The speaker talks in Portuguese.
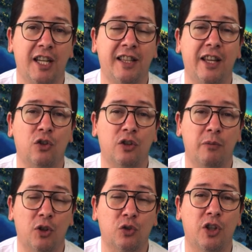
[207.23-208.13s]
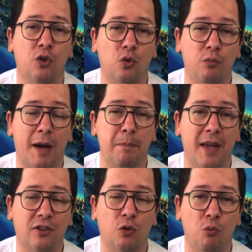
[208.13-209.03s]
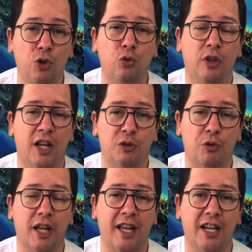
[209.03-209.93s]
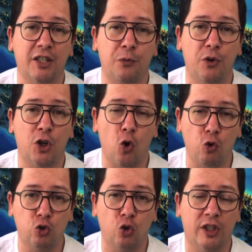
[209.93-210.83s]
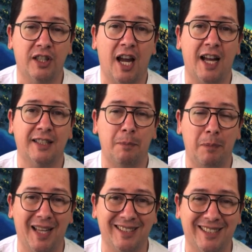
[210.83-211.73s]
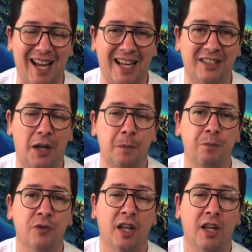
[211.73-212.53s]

e Deus, irmãos, deu uma bênção muito grande, porque a igreja foi consolidada, plantada.